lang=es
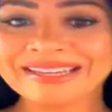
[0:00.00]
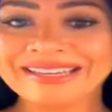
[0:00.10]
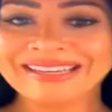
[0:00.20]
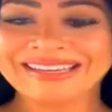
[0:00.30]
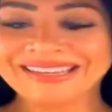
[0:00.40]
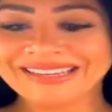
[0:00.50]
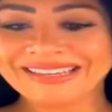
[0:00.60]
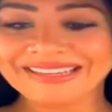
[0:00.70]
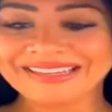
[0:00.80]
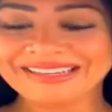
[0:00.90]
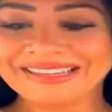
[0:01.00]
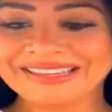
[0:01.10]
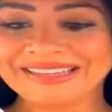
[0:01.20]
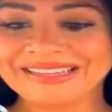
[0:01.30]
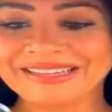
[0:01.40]
Ay, Dios mío, se me
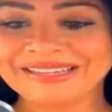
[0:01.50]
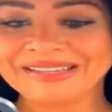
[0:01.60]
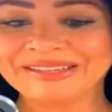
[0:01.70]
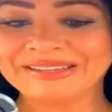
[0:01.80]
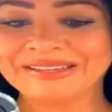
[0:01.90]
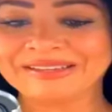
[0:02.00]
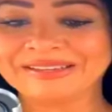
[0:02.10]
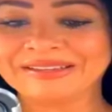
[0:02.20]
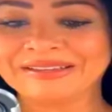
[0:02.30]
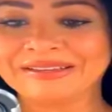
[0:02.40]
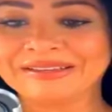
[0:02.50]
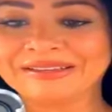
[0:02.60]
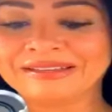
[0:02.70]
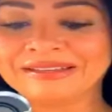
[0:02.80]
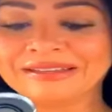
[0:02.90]
cayó todo. Ay, Dios
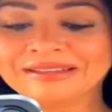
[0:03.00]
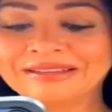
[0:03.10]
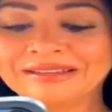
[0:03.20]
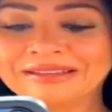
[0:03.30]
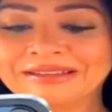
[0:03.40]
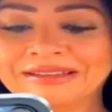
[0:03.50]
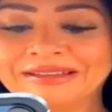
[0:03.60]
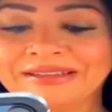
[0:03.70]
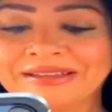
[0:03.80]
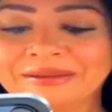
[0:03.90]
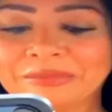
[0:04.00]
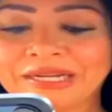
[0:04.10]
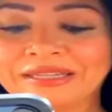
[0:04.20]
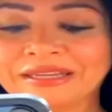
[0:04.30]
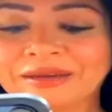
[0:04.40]
mío, se me cayó todo.
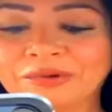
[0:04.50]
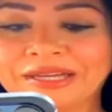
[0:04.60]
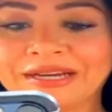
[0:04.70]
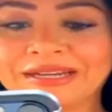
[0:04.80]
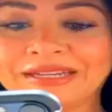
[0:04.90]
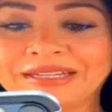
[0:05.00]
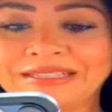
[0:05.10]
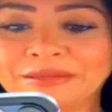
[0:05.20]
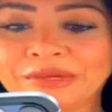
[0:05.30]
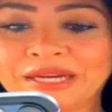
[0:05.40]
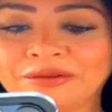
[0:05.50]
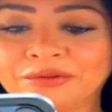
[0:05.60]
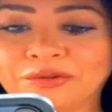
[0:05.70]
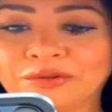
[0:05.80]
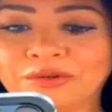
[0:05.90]
Espérate que voy a agarrar él, se me
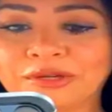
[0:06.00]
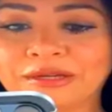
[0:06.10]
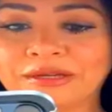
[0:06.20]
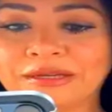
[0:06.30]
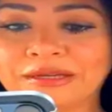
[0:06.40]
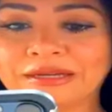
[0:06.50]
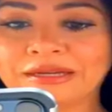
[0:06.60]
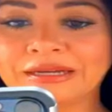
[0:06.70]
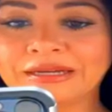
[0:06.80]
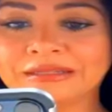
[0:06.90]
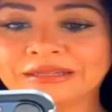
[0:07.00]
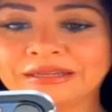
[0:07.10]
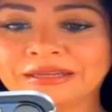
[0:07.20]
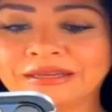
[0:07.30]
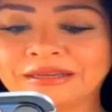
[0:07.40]
cayó todo hasta
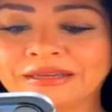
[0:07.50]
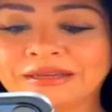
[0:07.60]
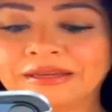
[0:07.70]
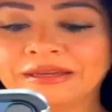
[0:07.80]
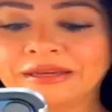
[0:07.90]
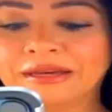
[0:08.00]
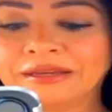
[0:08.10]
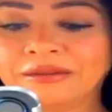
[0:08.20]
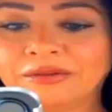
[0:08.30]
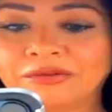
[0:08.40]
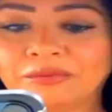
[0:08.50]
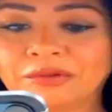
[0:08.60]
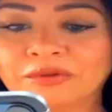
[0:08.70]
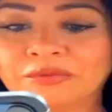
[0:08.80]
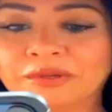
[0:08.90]
aquí. Ay, Dios
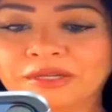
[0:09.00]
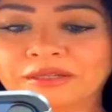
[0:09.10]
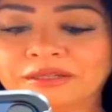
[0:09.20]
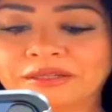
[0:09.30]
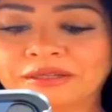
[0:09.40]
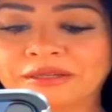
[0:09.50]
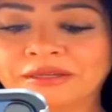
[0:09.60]
mío, espérate.